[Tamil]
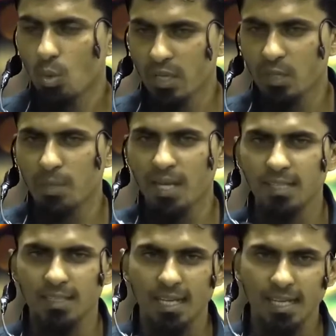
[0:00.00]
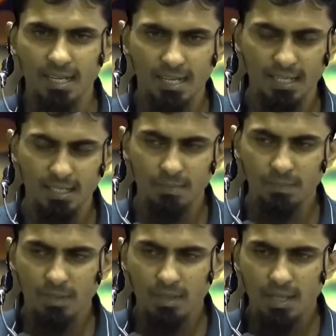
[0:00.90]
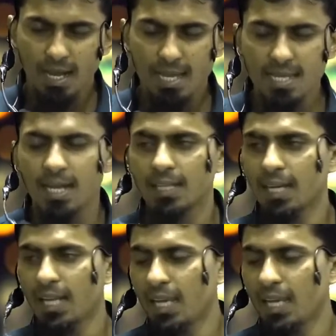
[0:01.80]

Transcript: ஒரு இபாதத்தாக இருக்கின்றது அதனால் தான்